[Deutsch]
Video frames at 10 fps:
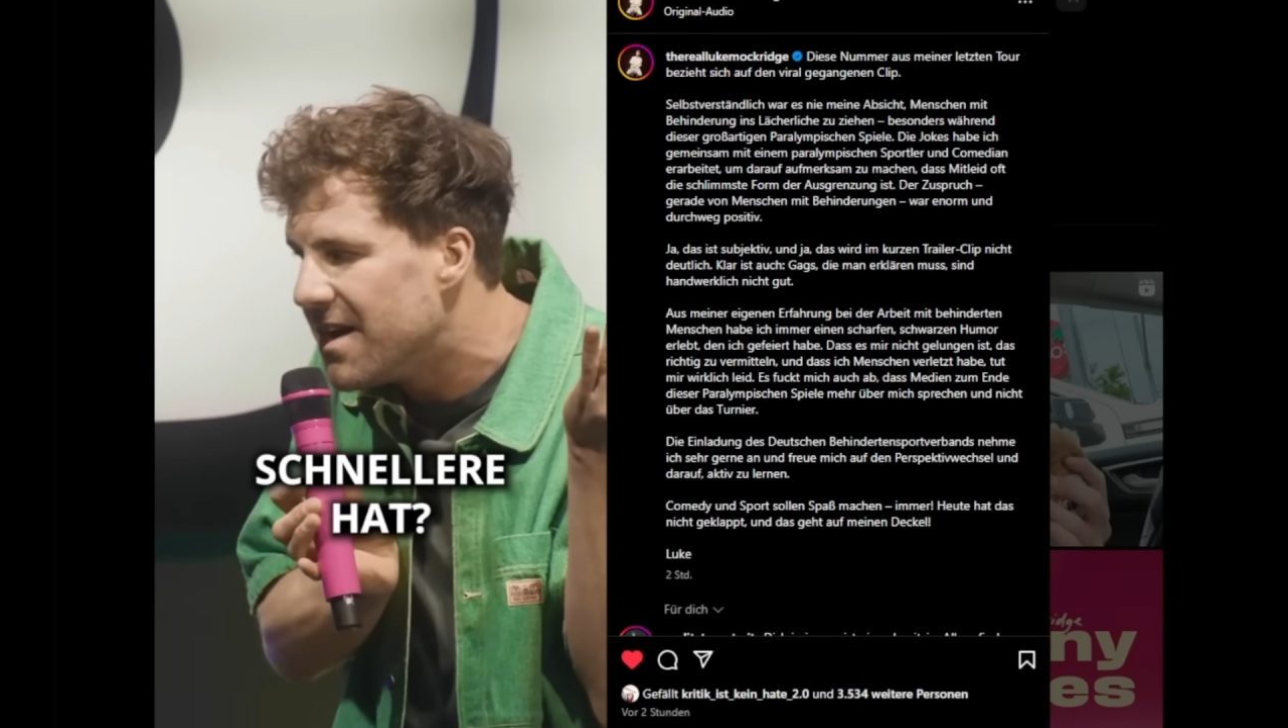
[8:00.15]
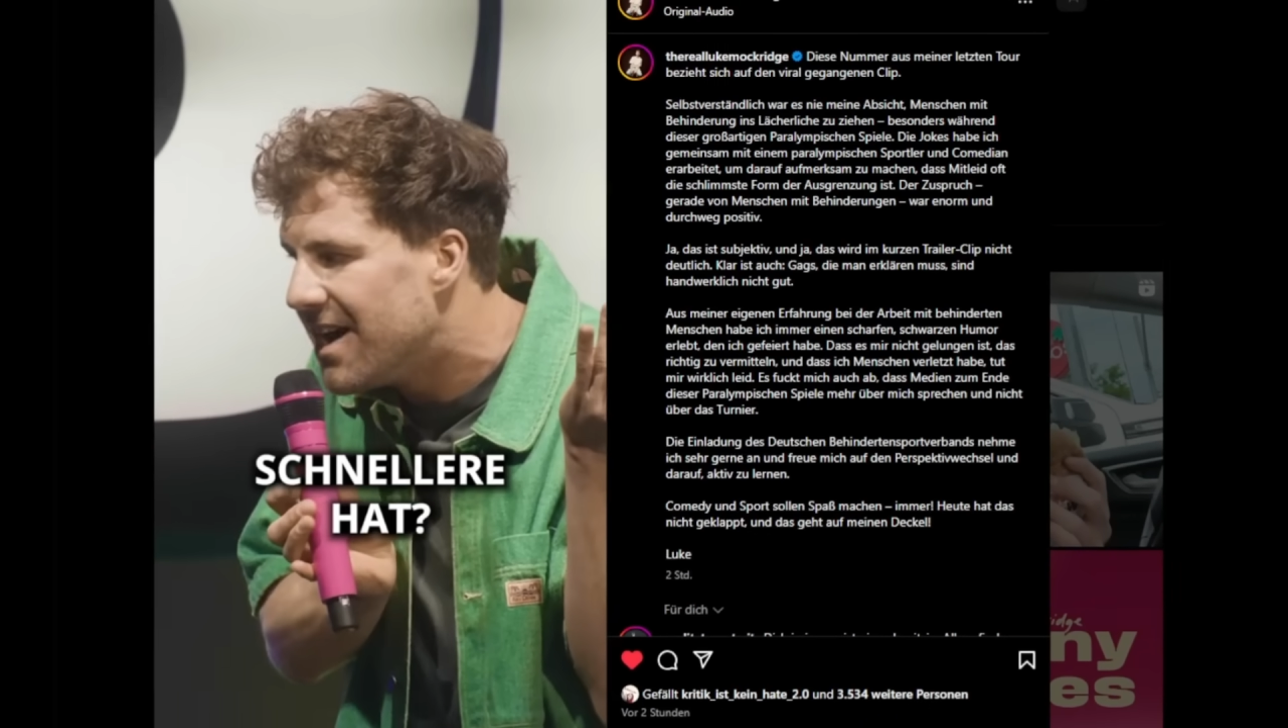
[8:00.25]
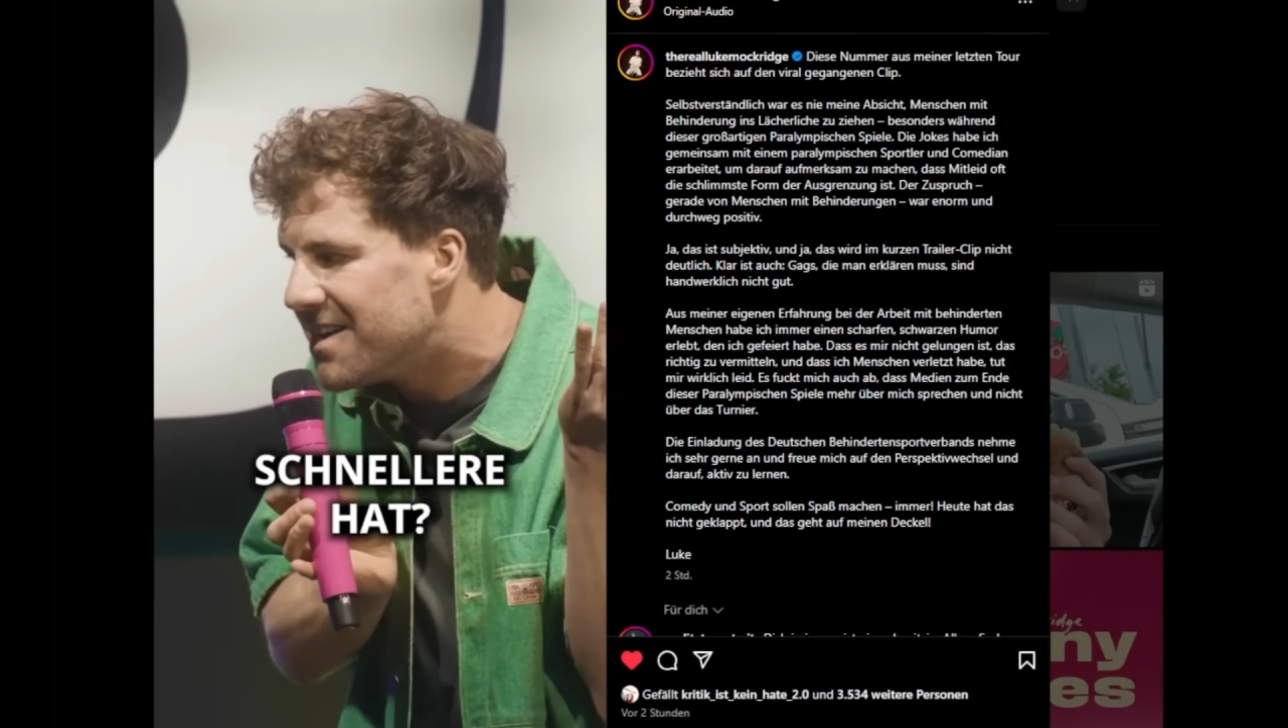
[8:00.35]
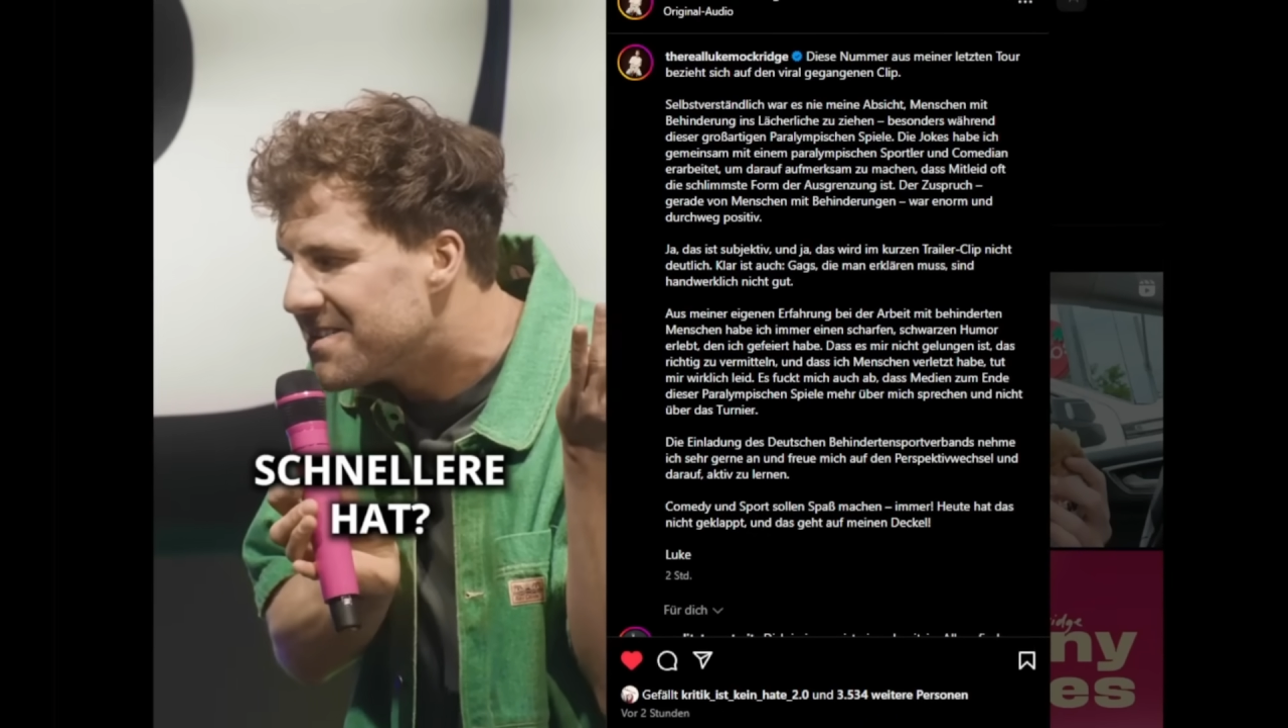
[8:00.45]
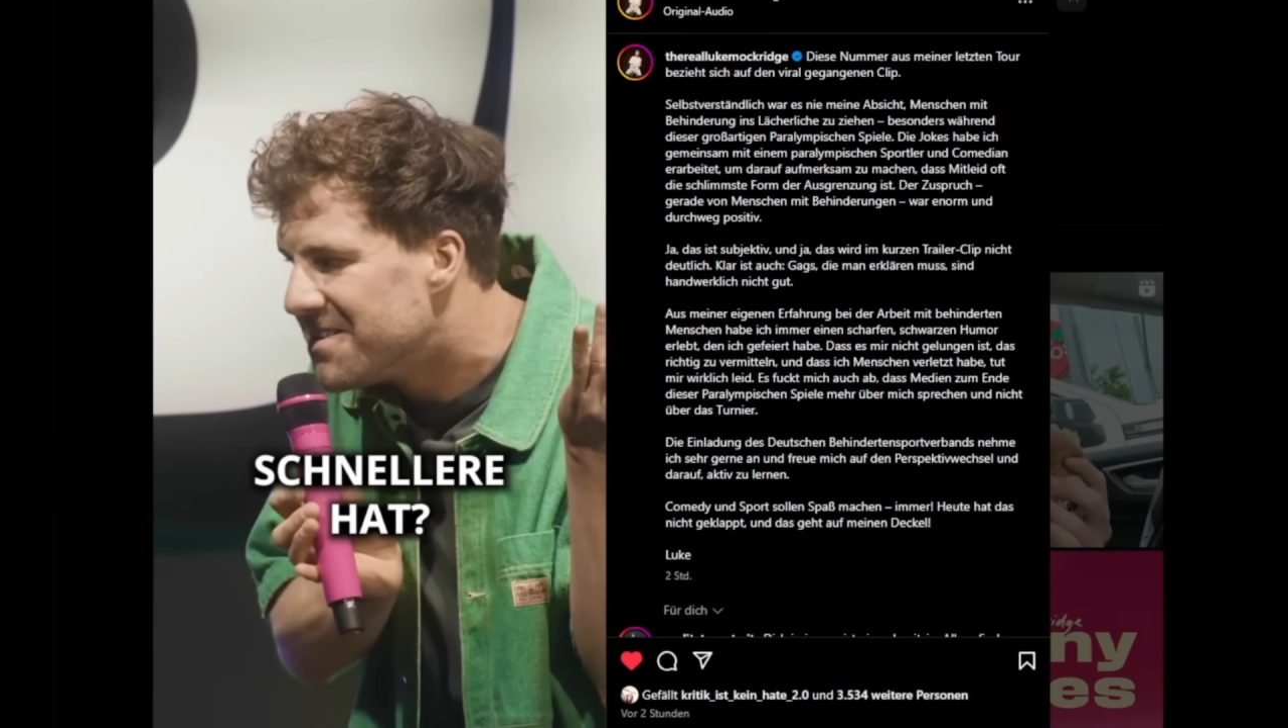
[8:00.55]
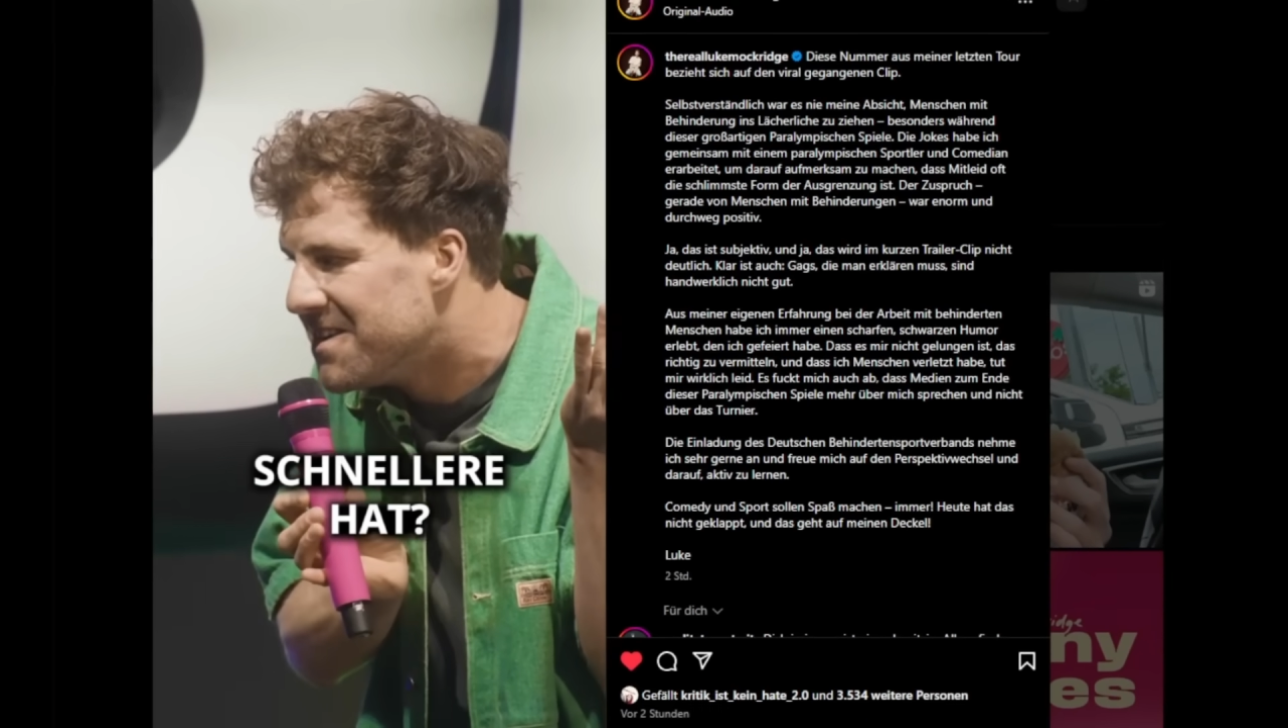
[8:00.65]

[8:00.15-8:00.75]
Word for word: gerade von